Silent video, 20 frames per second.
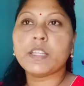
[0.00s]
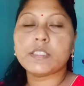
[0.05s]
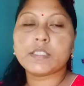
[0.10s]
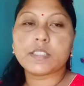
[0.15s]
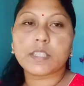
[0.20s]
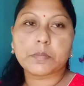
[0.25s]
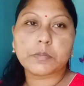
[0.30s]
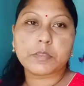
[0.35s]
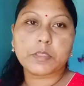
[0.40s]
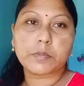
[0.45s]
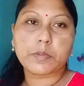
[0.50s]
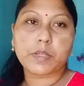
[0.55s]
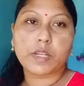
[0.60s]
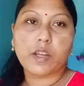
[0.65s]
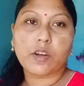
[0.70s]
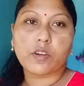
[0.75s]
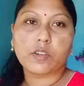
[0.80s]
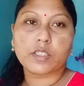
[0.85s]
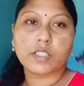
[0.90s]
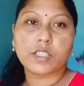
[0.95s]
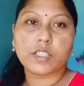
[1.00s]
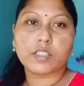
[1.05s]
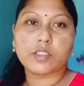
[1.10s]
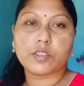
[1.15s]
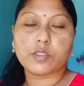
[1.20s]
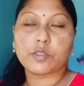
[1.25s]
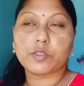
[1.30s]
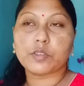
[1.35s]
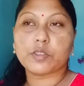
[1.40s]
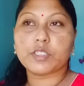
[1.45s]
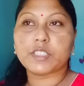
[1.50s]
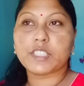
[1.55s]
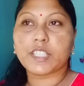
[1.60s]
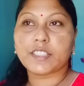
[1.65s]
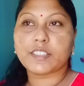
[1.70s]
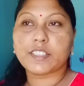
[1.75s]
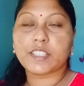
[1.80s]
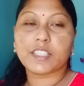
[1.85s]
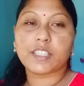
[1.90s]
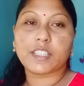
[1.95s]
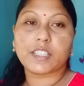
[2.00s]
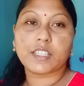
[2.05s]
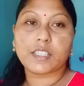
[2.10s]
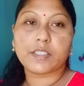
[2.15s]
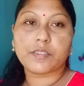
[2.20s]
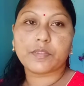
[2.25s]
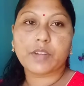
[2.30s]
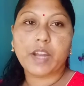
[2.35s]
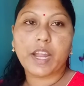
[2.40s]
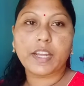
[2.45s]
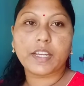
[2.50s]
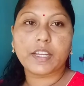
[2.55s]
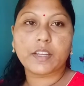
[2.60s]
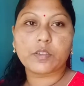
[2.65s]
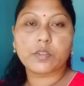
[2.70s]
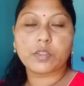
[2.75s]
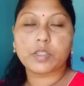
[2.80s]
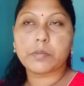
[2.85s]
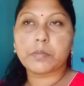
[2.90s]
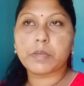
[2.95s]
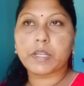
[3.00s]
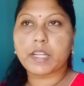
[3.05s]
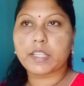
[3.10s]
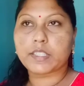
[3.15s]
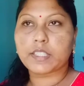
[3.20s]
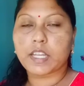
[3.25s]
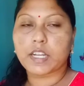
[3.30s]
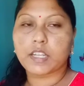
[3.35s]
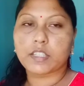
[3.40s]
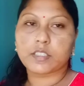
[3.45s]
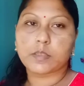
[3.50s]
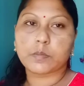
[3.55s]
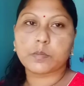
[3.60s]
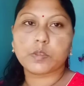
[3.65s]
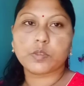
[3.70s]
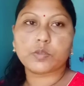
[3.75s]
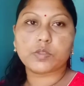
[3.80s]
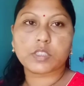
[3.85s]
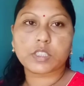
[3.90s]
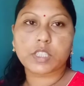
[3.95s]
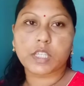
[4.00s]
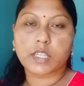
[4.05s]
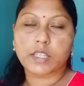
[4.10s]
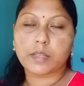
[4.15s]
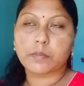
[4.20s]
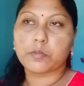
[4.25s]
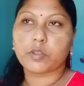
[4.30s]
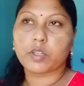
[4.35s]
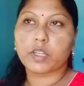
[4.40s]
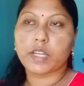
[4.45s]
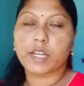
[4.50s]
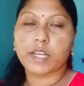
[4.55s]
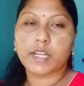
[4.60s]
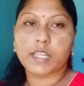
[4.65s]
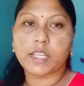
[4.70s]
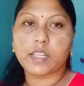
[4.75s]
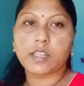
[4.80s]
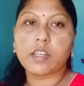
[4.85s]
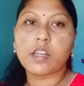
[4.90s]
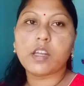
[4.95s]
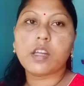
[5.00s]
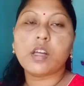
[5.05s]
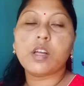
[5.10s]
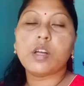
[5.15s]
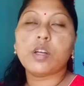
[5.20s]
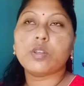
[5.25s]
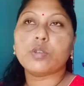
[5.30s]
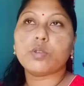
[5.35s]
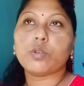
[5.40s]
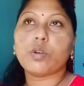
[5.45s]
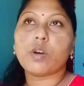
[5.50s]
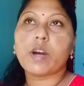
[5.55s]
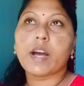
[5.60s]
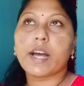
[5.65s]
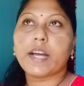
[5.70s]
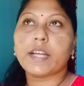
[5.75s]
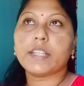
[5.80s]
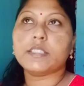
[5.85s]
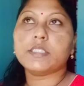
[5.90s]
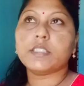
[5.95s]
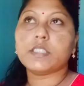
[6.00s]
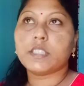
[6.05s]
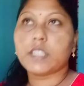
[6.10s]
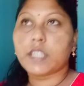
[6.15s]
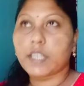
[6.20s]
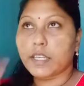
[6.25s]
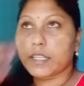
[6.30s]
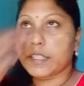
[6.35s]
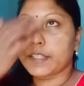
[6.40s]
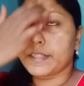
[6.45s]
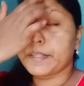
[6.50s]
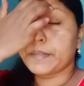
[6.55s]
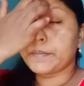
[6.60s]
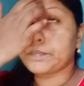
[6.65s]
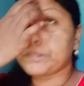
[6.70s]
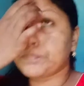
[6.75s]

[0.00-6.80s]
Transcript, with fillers: सब्ज़ी बनाऊंगी तो जैसे कि फ्राइडे को ही मेरा सारा सब्ज़ी कुछ ख़त्म हो गया कल तो आज क्या है ना